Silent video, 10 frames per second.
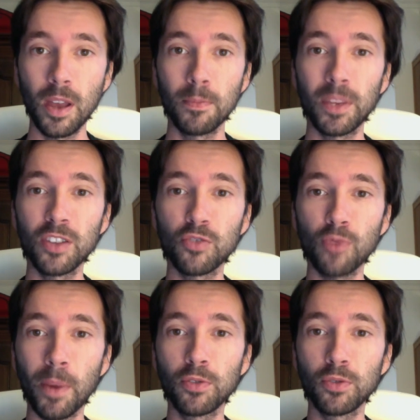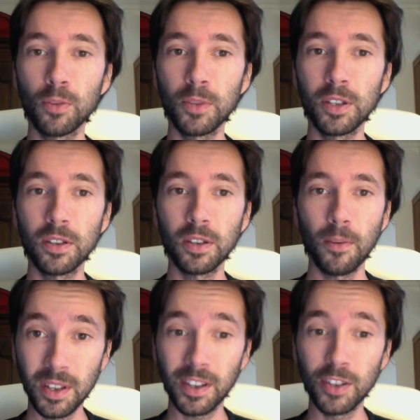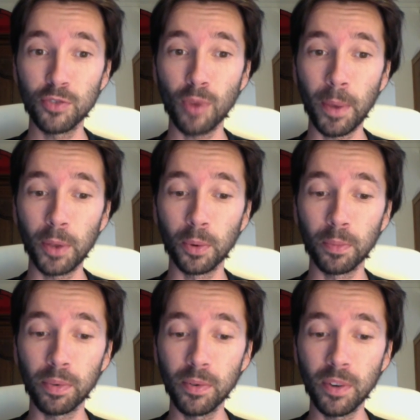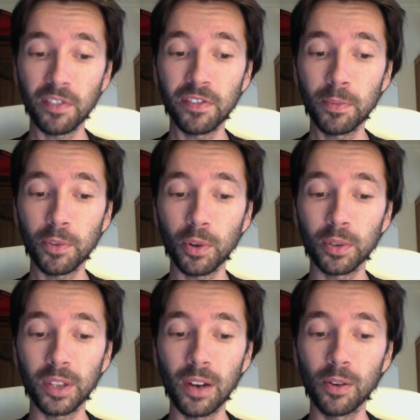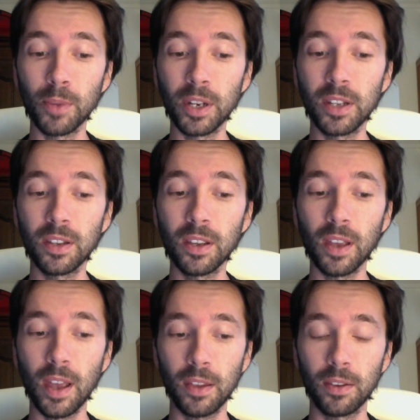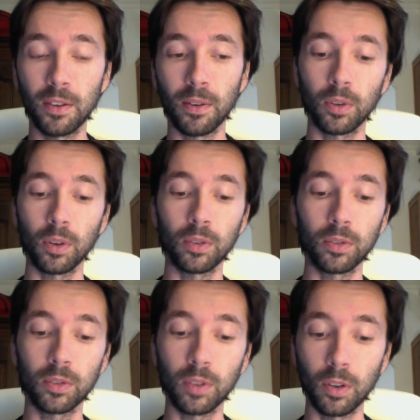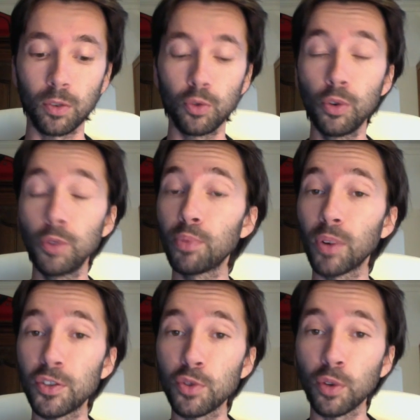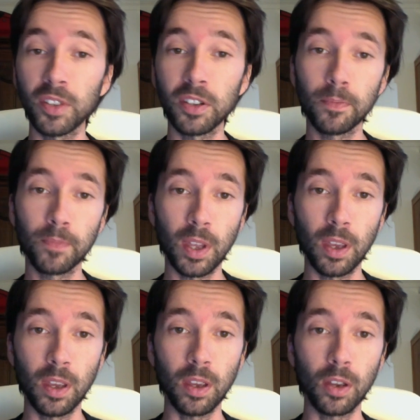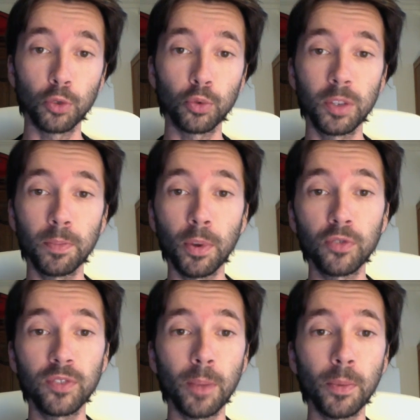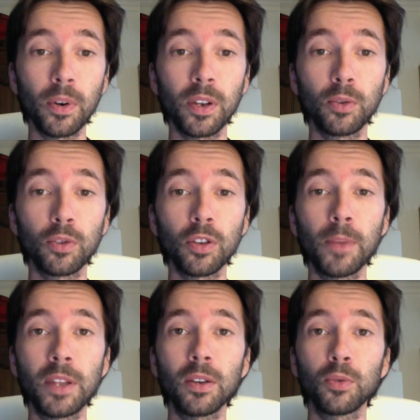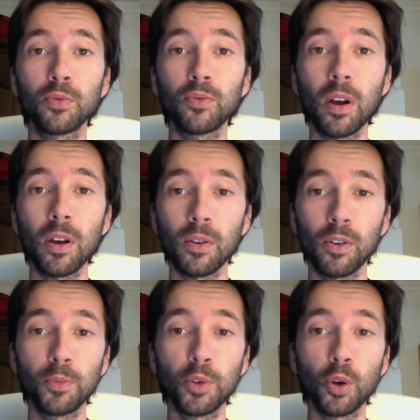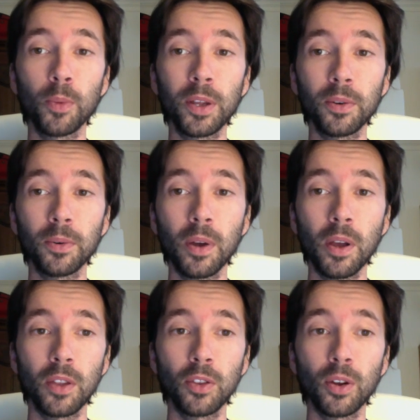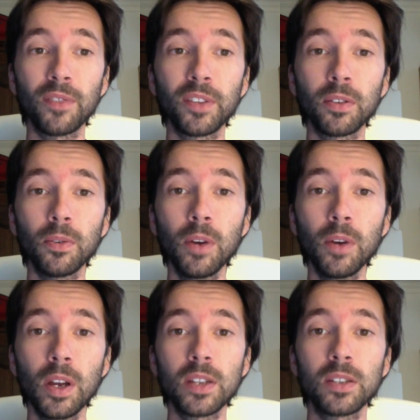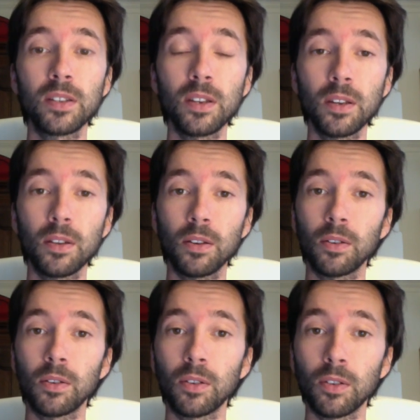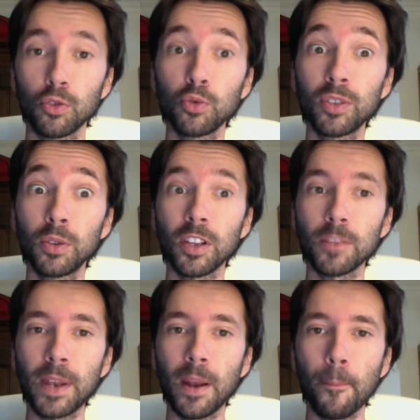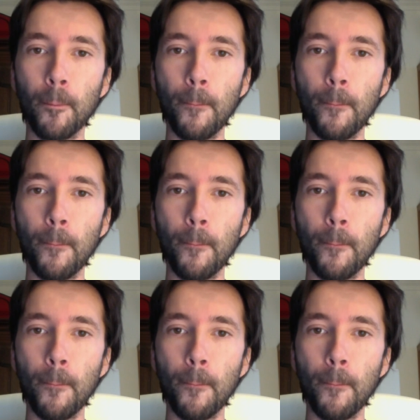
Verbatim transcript: mais qui ne soit pas une comédie, et qui ne soit pas non plus un film dans lequel l'humanité est euh, dans une lutte pour la survie. Et quand on y pense, finalement, les deux seules manières de voir euh, l'homme de Cro-Magnon dans la fiction, c'est euh, sous ces deux aspects-là.